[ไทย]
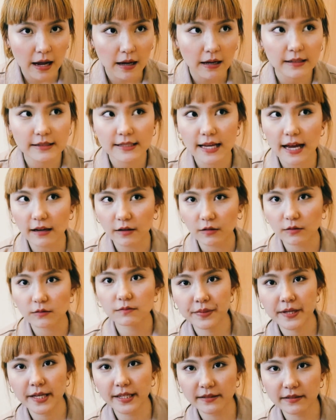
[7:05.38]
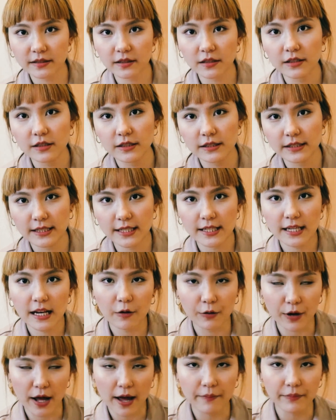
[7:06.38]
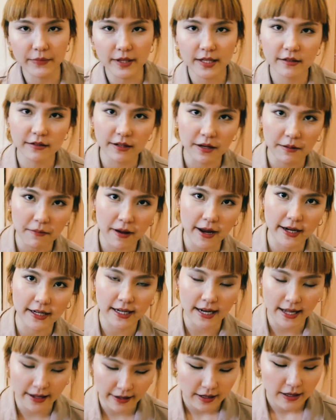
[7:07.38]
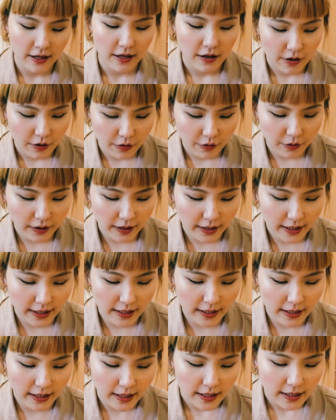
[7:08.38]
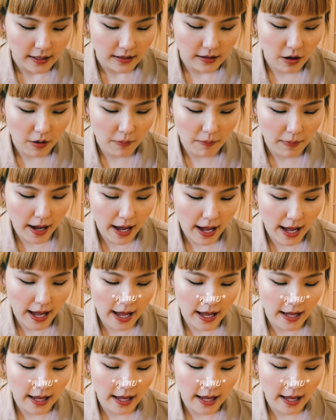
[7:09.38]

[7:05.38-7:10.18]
กจากเพียร์เซอร์ที่เราทำที่เยอรมันนะโอเคต่อมา